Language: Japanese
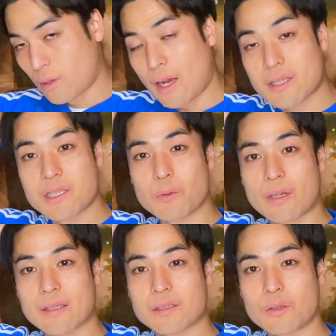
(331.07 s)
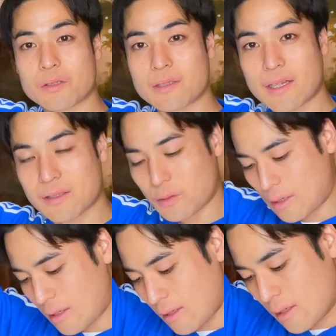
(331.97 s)
歌詞もね、すごい好きなんですよ
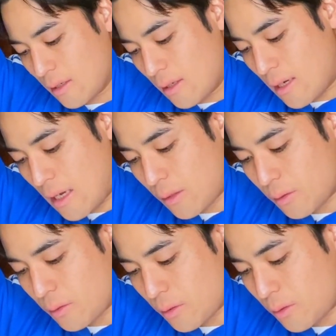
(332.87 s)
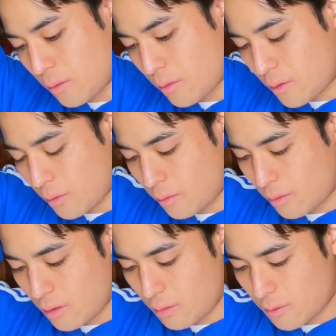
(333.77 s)
ね。あと少し、ほんのちょっとこ
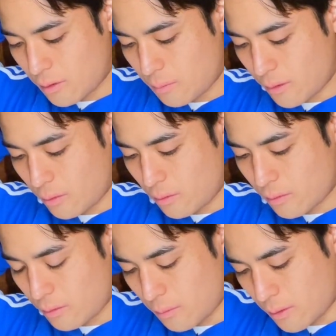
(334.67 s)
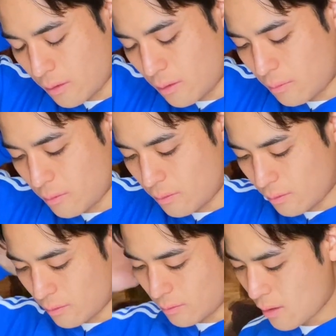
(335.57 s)
の手伸ばせば届きそうな意味が広がる。
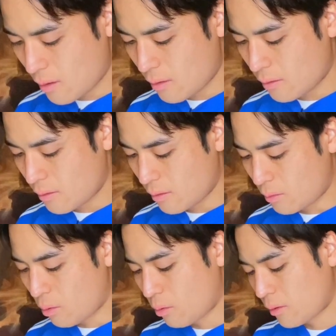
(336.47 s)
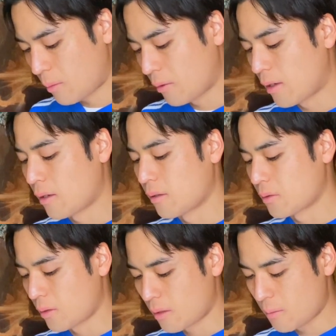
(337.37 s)
ここ多分あれなんで
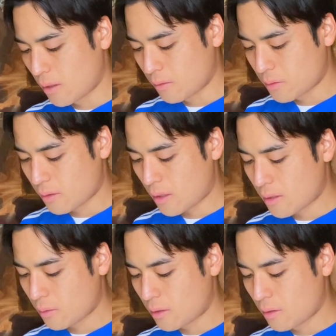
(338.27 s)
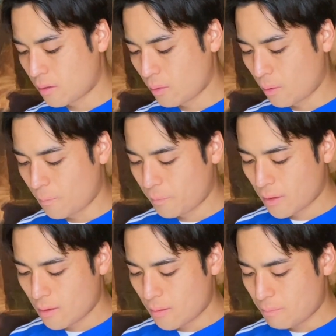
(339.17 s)
しょうね。意味があるんでしょうね。だけどきっと、
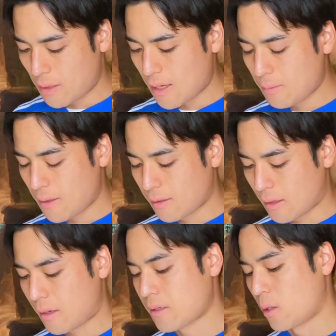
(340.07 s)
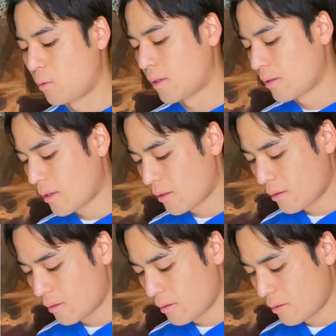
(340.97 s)
バイバイだけじゃ終わんない。
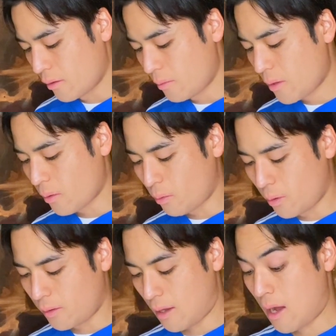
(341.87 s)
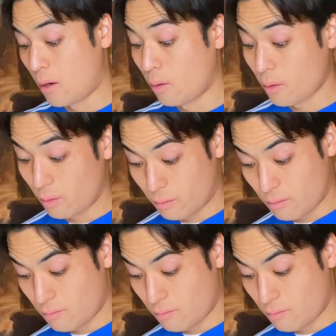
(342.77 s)
夢を超えて会おうよ。